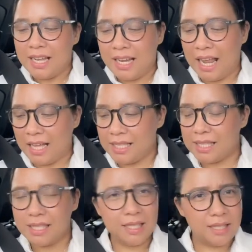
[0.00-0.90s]
Last
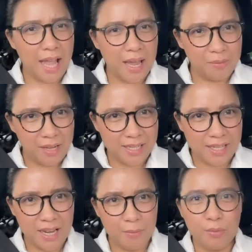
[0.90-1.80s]
time
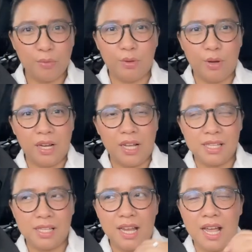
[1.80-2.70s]
kasi naputol.
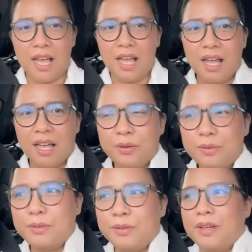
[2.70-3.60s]
Kasi nga,
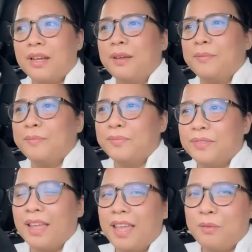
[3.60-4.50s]
ano, um,
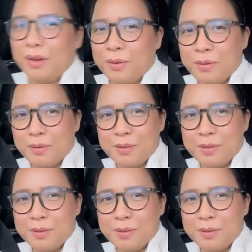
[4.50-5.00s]
naiwan ko yung